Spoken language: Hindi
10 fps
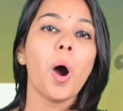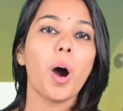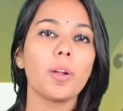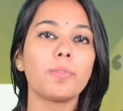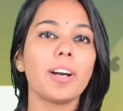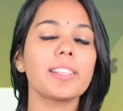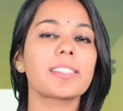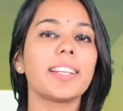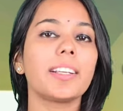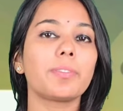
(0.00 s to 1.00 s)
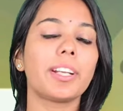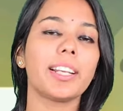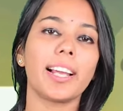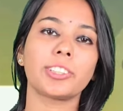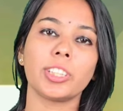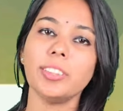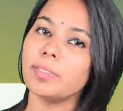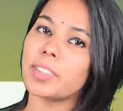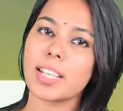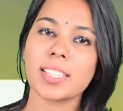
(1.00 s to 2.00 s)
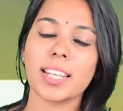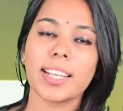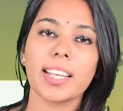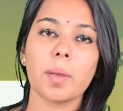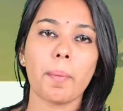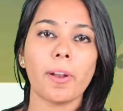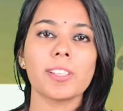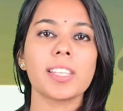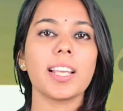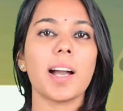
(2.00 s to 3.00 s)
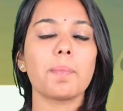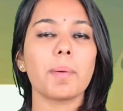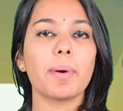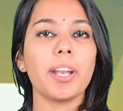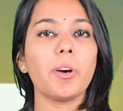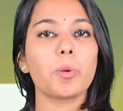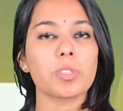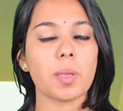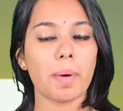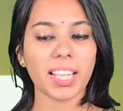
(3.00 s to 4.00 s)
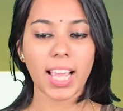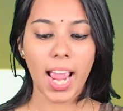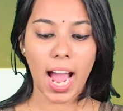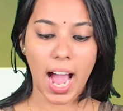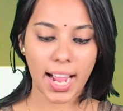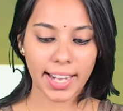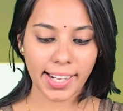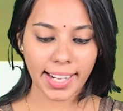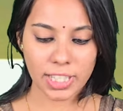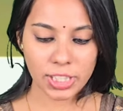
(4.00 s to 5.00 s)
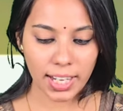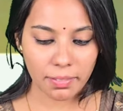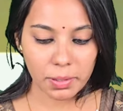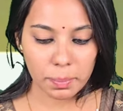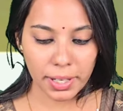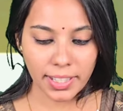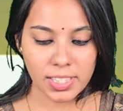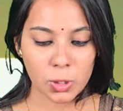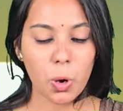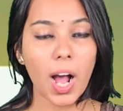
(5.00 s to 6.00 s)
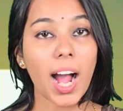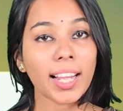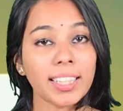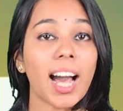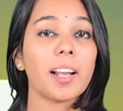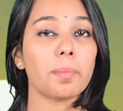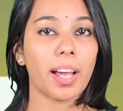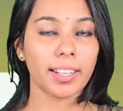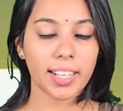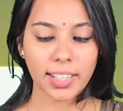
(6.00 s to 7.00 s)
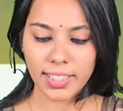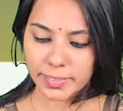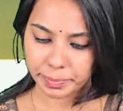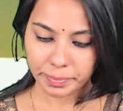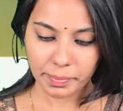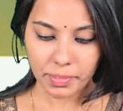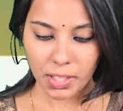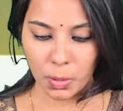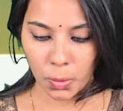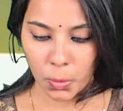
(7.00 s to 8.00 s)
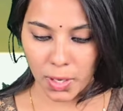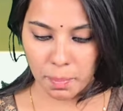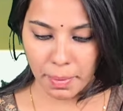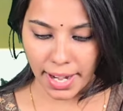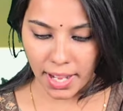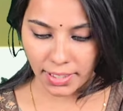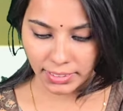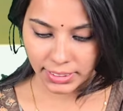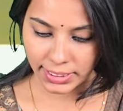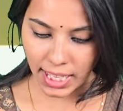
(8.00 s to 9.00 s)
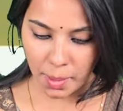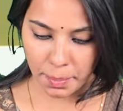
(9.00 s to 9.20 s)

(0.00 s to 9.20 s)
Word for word: और वन स्टेट वन इलेक्शन इस तरीके की पॉलिसी यहाँ पर बने और उसके बाद आगे नेशनल लेवल पर इसको आधार मानकर कोई बड़ा यहाँ